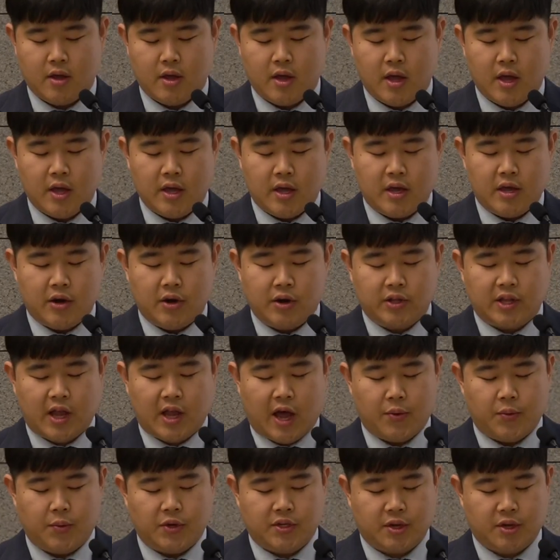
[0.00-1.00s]
이런
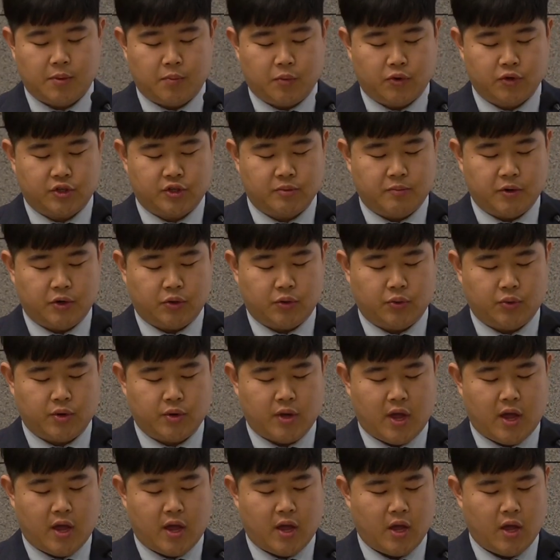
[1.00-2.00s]
다윗의 모습을
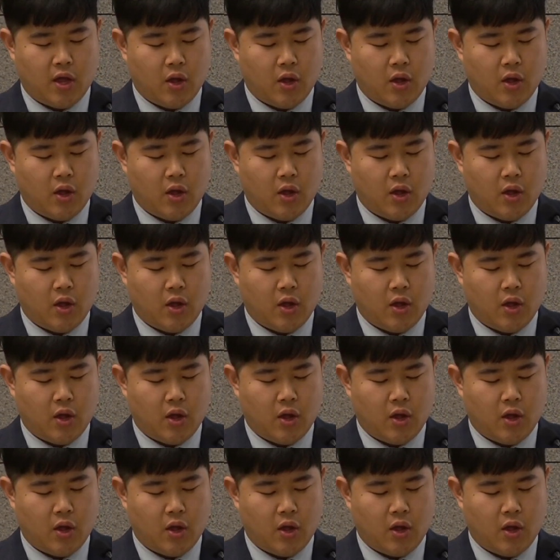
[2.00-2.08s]
통해